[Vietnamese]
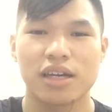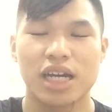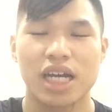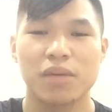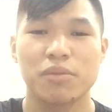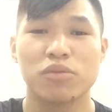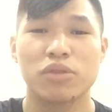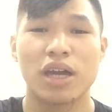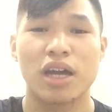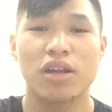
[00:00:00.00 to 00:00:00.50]

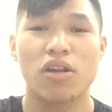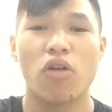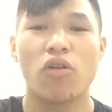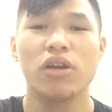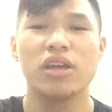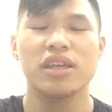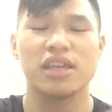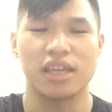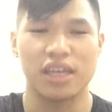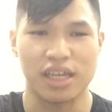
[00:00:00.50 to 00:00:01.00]
khi chúng ta
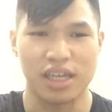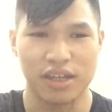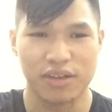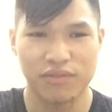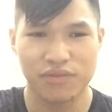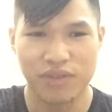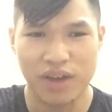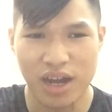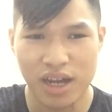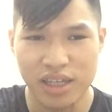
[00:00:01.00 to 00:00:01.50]
đối
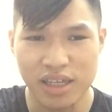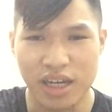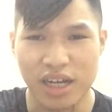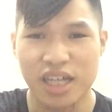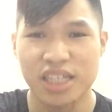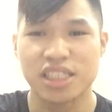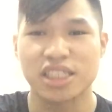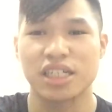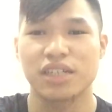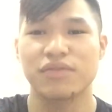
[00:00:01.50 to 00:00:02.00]
diện với những
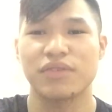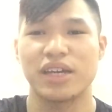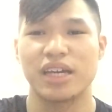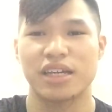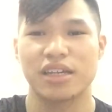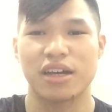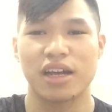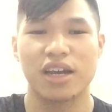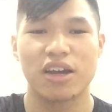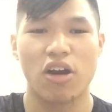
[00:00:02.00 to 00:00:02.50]
cái sự
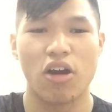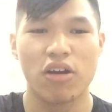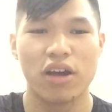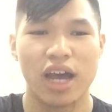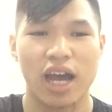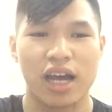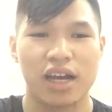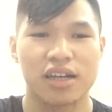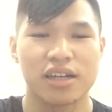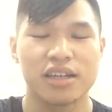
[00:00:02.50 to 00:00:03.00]
việc, những cái khó
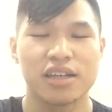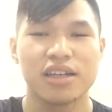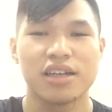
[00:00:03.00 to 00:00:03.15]
khăn